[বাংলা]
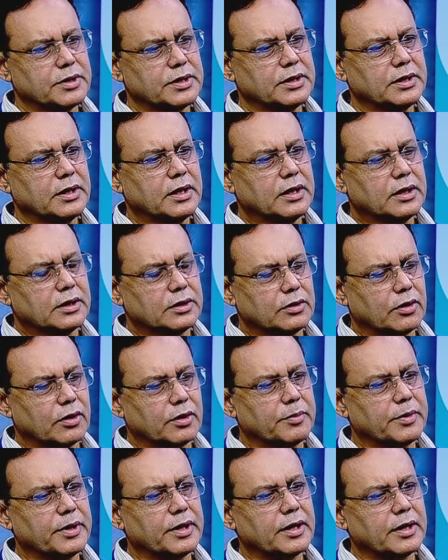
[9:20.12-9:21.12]
সময়
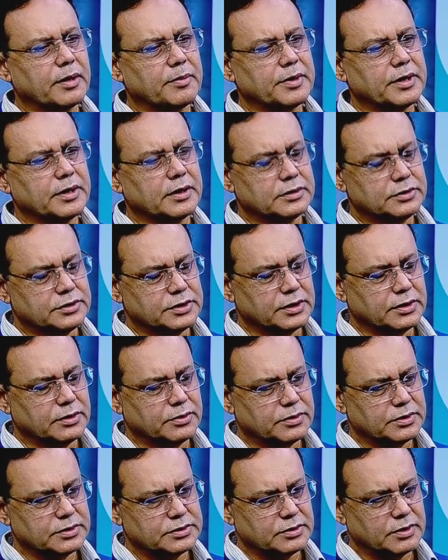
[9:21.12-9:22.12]
ধর্মের নামে জেগে
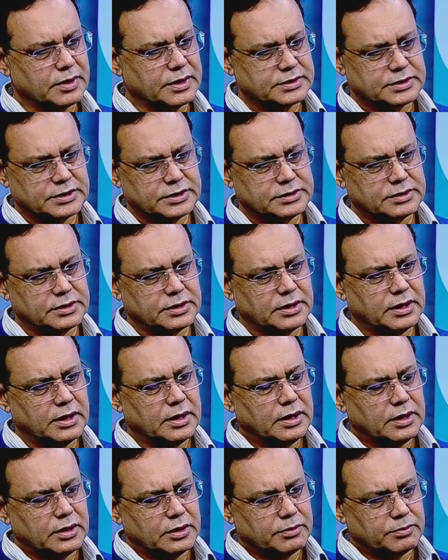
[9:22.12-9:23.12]
উঠেছিল আজকে যে
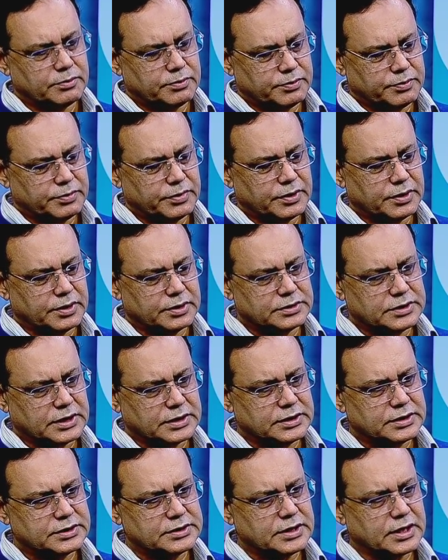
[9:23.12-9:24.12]

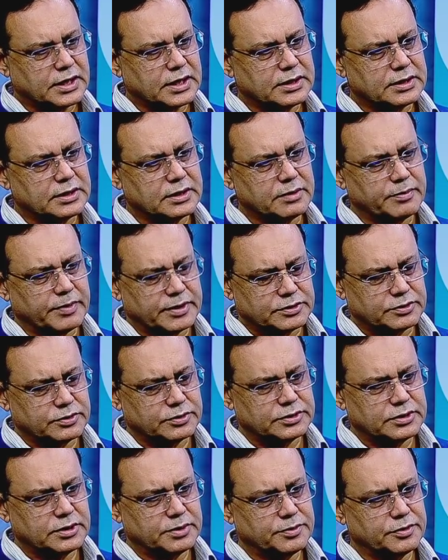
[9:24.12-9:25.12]
যাদের চেহারা দেখি
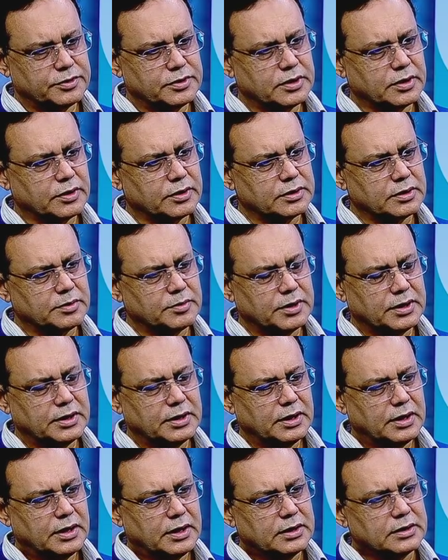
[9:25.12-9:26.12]
ভাস্কর্যের বিরুদ্ধে কথা বার
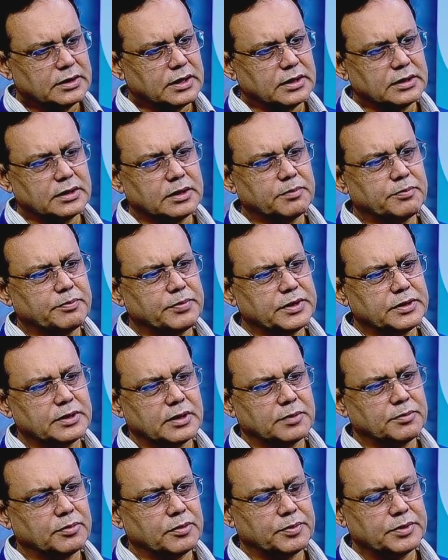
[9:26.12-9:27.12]
তাদের
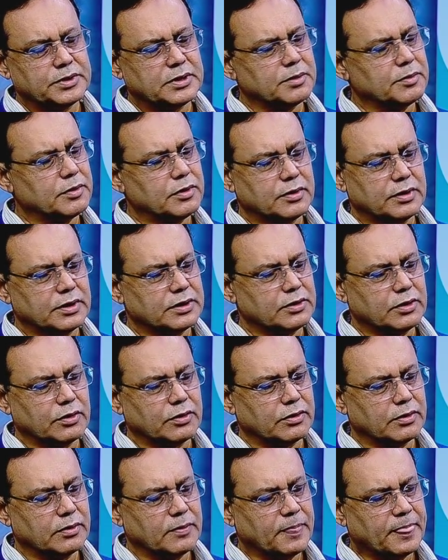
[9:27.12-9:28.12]
পিতা প্রপিতামহরা
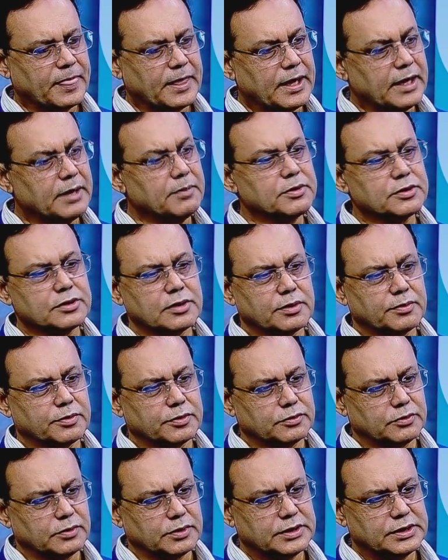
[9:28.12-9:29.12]
তখন এই বিষয়ে
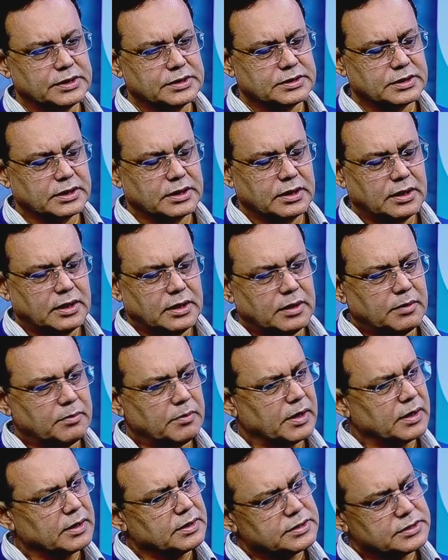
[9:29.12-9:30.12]
ফতোয়া দিয়েছেন
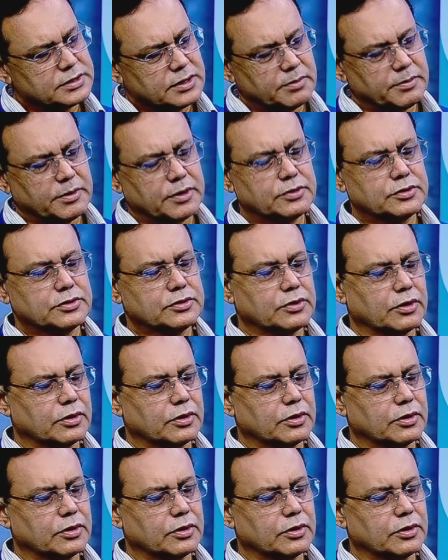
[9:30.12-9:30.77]
বাংলাদেশের মানুষ